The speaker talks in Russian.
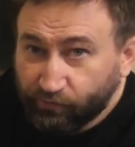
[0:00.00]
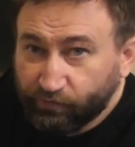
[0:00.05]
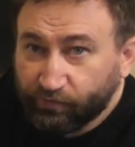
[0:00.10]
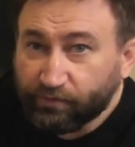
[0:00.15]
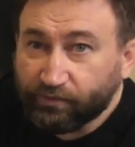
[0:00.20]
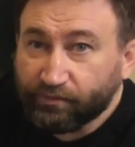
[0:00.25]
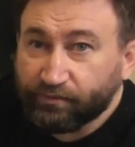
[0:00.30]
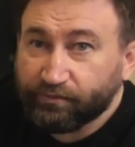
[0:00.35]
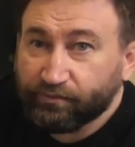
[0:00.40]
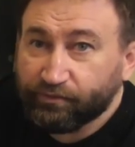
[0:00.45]
вот
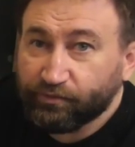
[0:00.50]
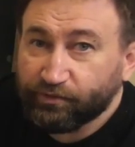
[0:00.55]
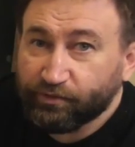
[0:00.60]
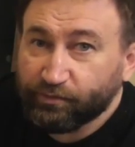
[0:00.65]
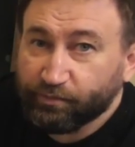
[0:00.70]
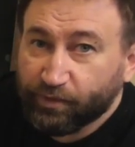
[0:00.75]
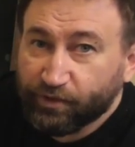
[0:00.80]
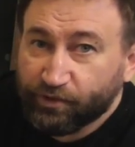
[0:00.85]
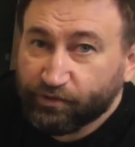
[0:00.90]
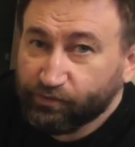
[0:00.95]
он, вот
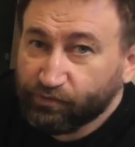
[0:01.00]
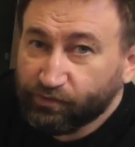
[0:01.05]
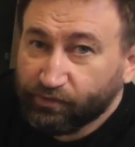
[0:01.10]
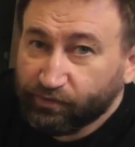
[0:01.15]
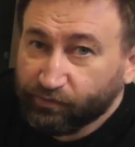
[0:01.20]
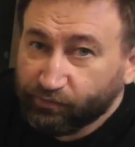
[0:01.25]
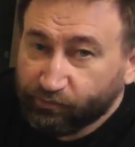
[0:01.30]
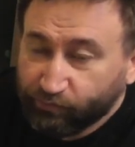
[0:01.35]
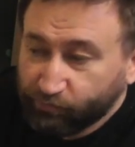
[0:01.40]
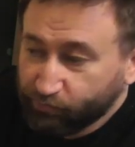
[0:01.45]
он пошел,
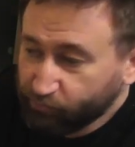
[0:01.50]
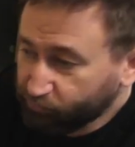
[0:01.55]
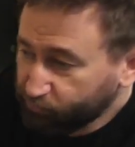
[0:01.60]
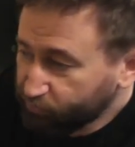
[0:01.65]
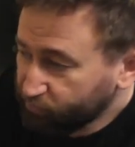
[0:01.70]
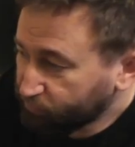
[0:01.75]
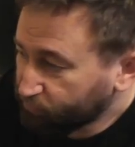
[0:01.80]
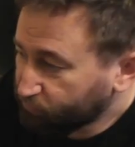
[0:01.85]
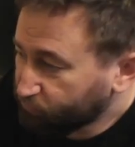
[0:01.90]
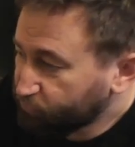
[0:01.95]
и он
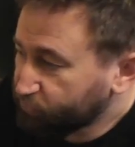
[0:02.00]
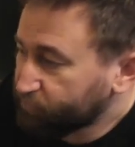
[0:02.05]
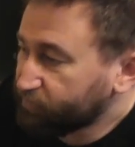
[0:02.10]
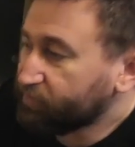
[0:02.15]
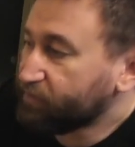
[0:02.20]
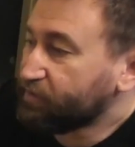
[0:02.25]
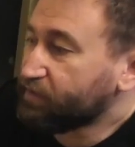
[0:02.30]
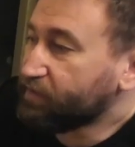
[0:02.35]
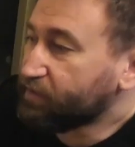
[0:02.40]
очень мощный,